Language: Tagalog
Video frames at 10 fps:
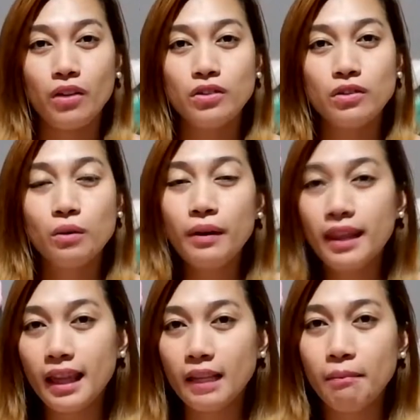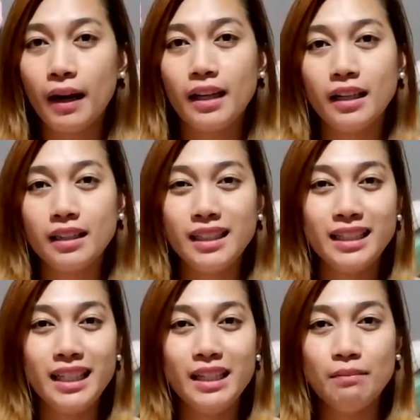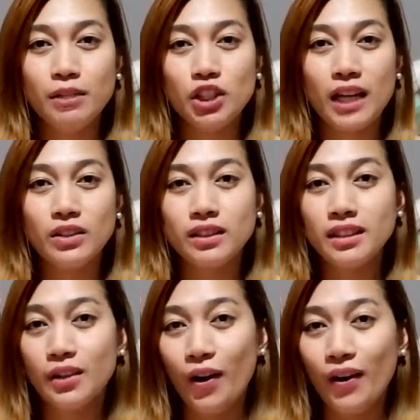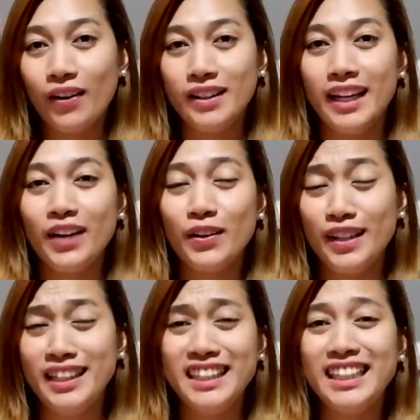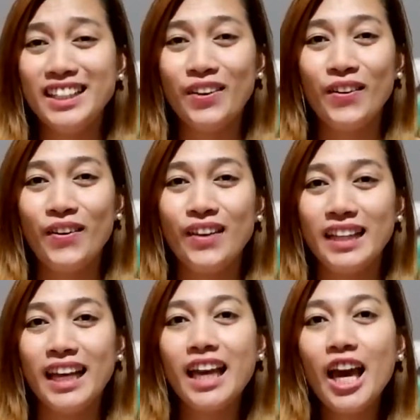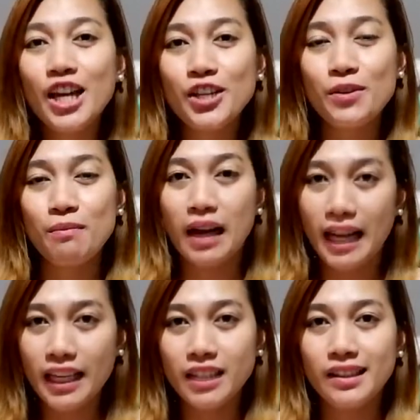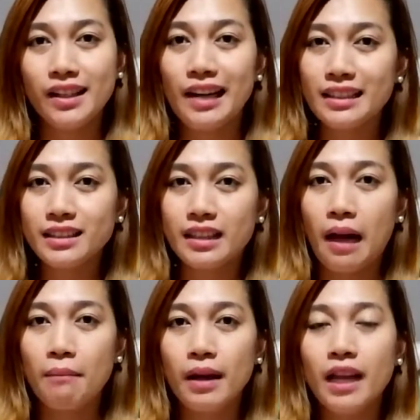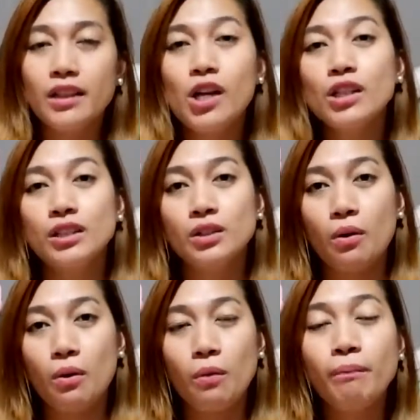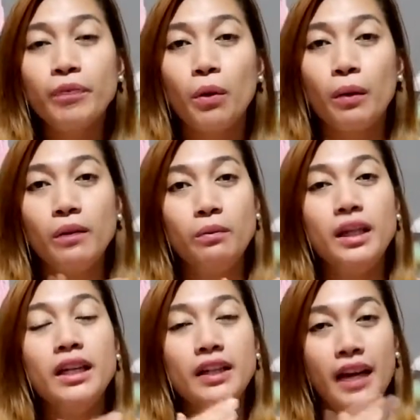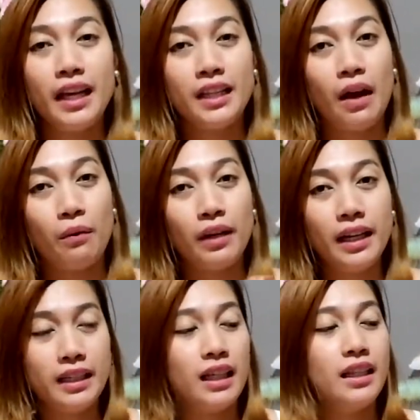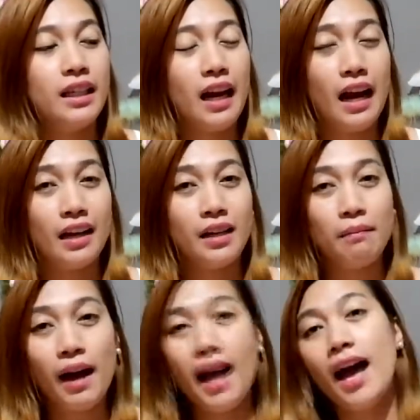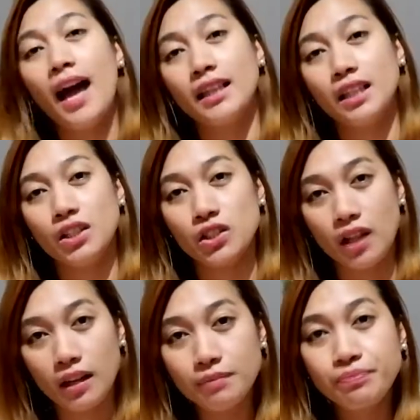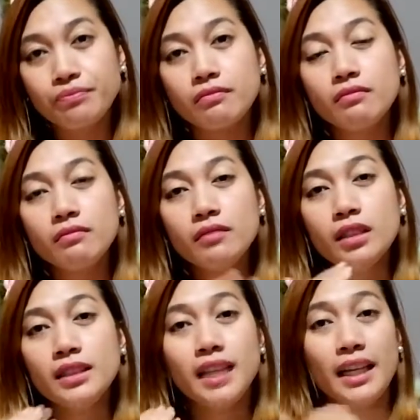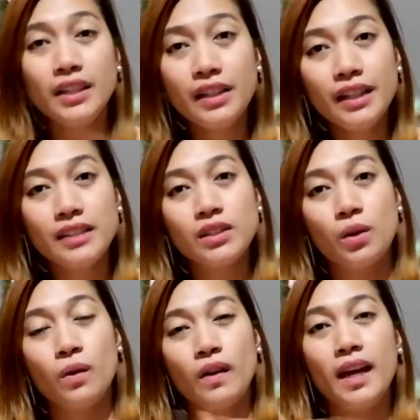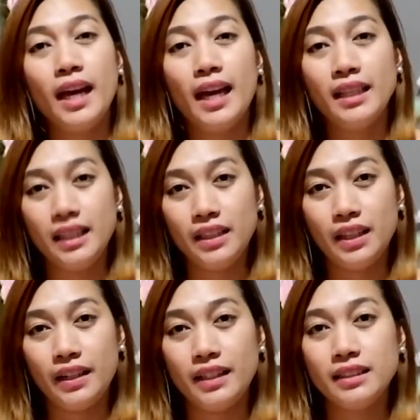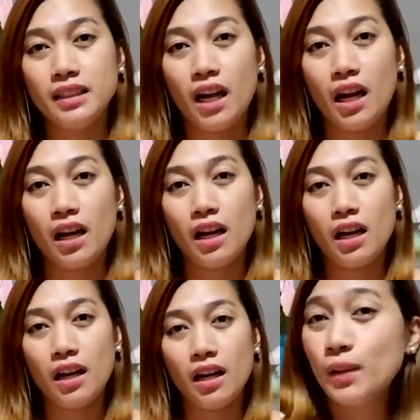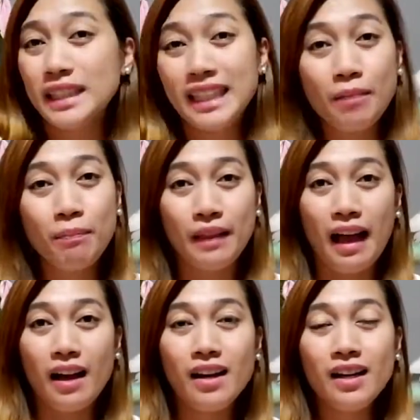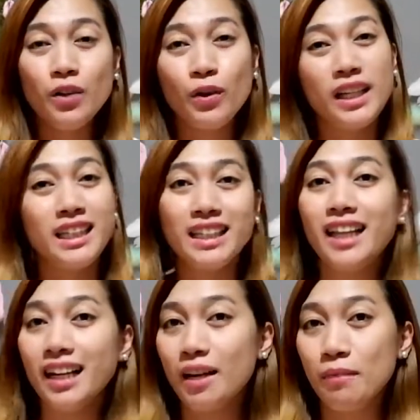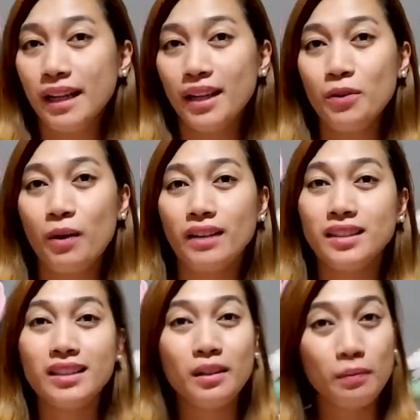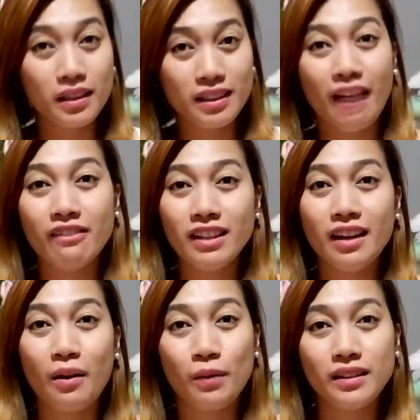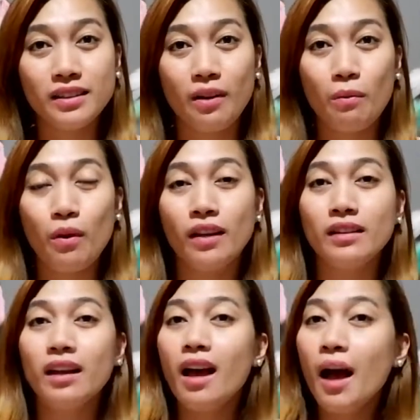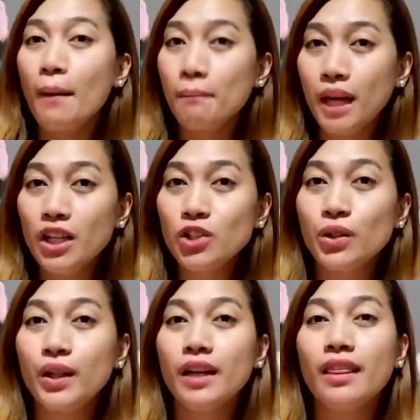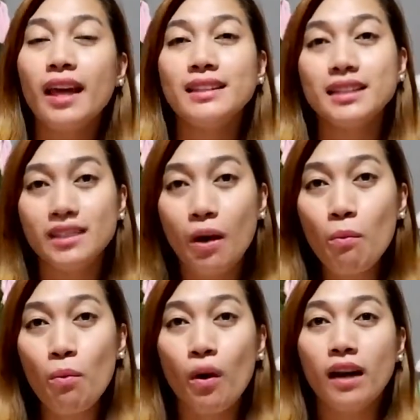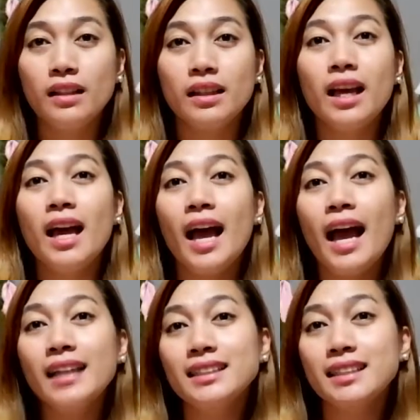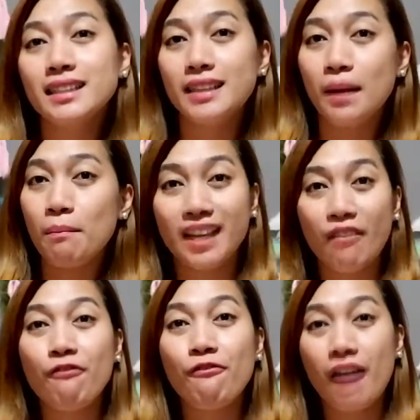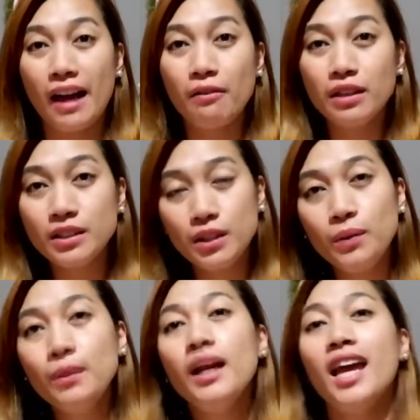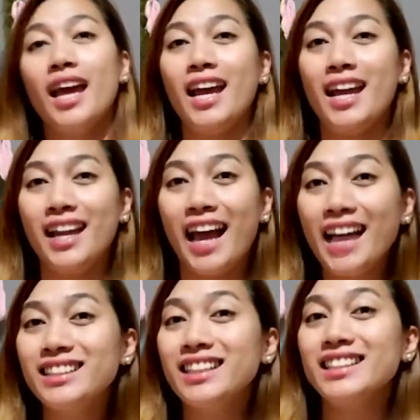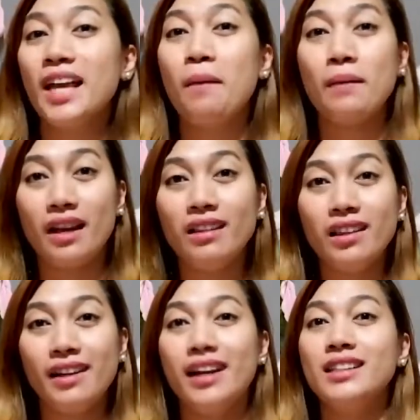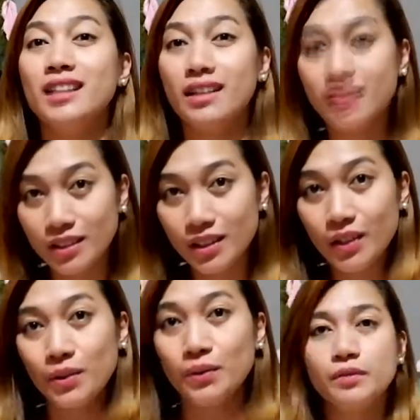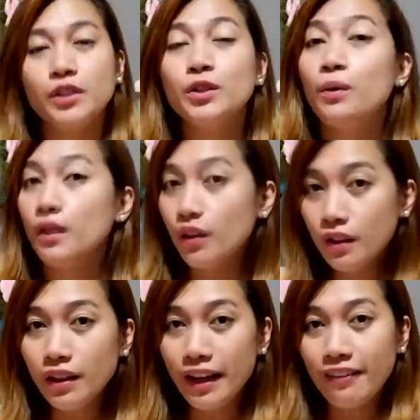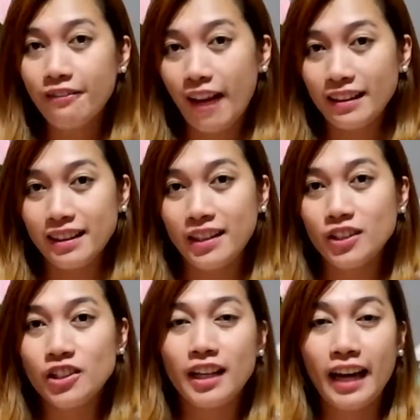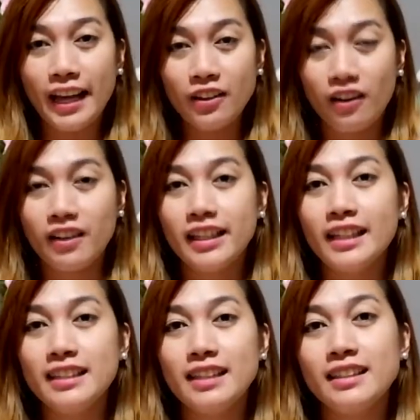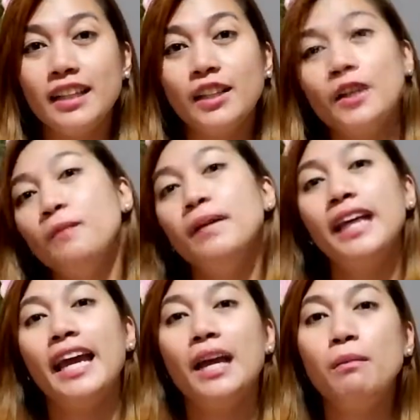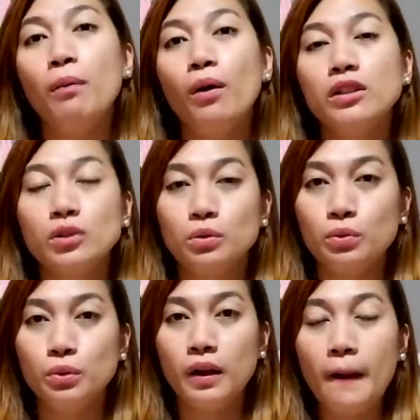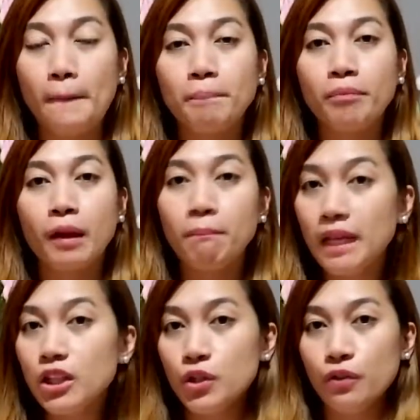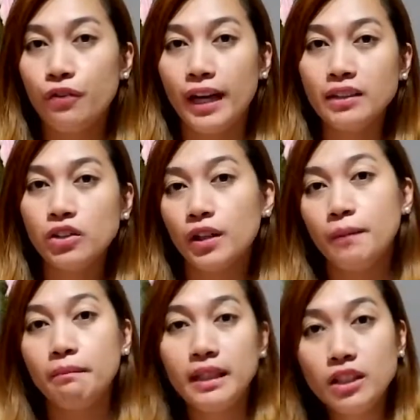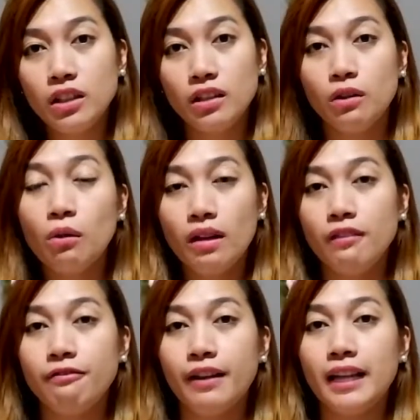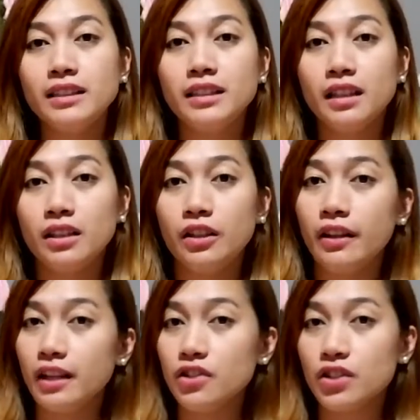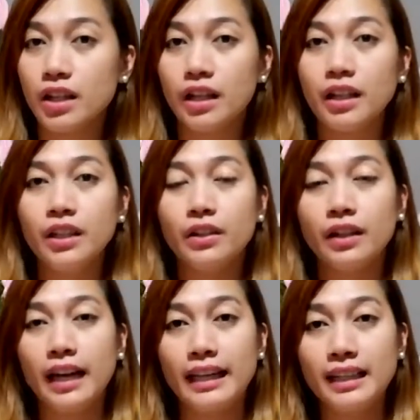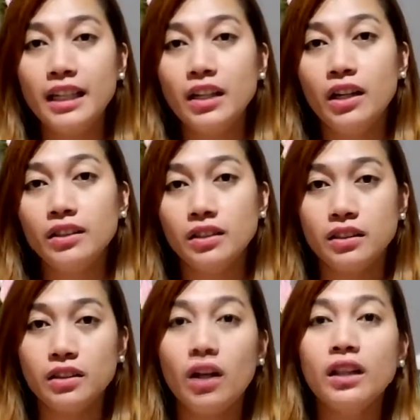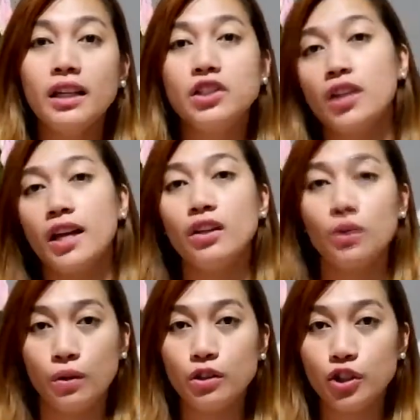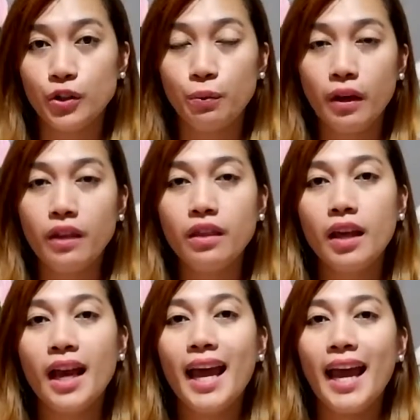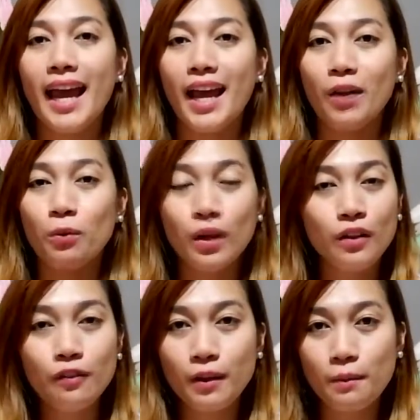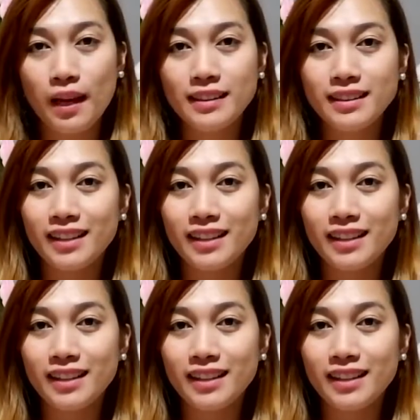So with that, parang hindi masyadong nagko-connect or hindi nagko-connect yung mga interest namin. So, when we create our itinerary, mahahati siya sa interest ko and interest niya. So, tip lang, kung hindi talaga maiiwasan na mag-travel ka with someone, make sure that someone has the same same vibe as you and has the same interest as you. So another advantage that I noticed is that you'll be able to meet new friends or meet local friends that you can share your ideas, knowledge, and culture with. And one of the best